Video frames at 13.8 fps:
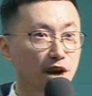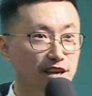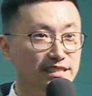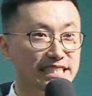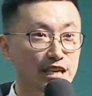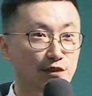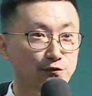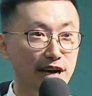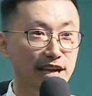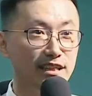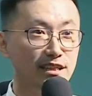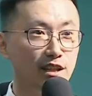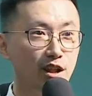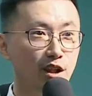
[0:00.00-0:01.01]
积分
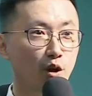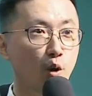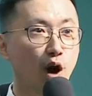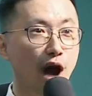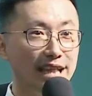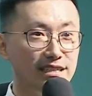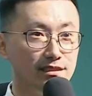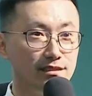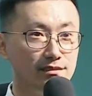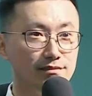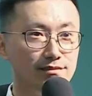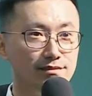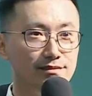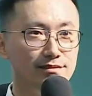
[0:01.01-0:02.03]
换
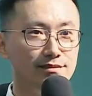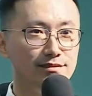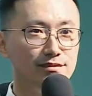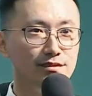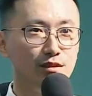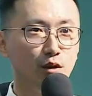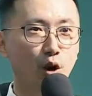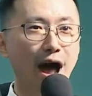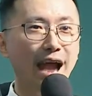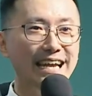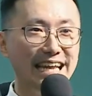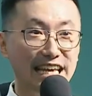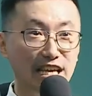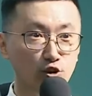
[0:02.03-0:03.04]
换
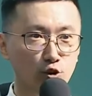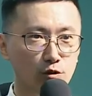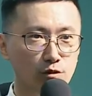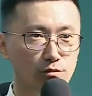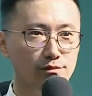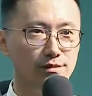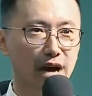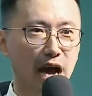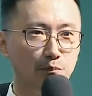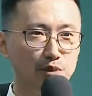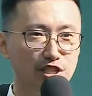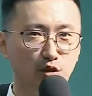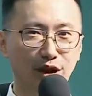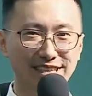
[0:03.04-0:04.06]
礼物啊，不
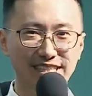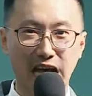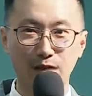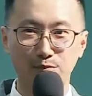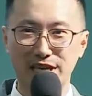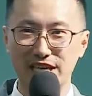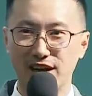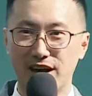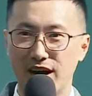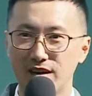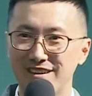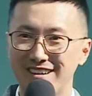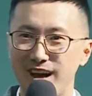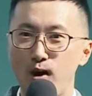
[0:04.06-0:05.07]
是换产品哦，
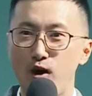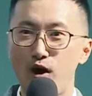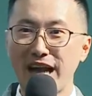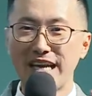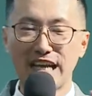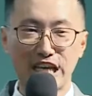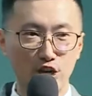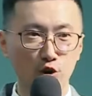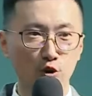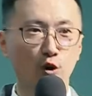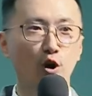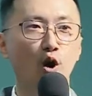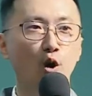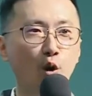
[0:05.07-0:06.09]
换礼物
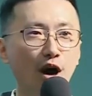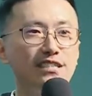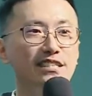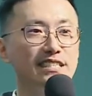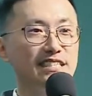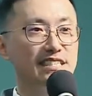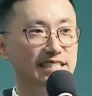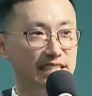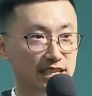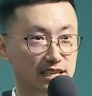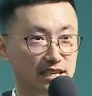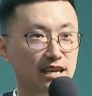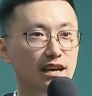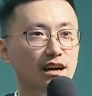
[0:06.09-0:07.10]
或是
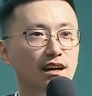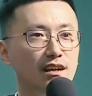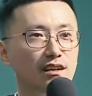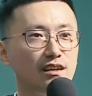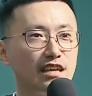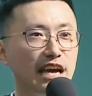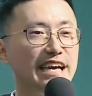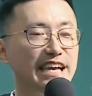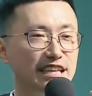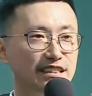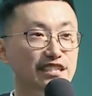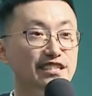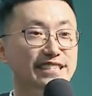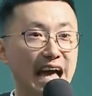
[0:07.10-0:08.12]
折，可以
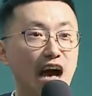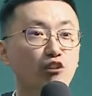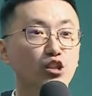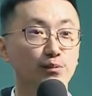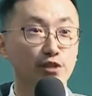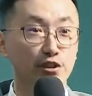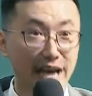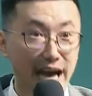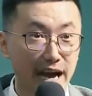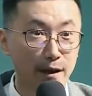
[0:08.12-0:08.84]
discount， 对不对呀、啊？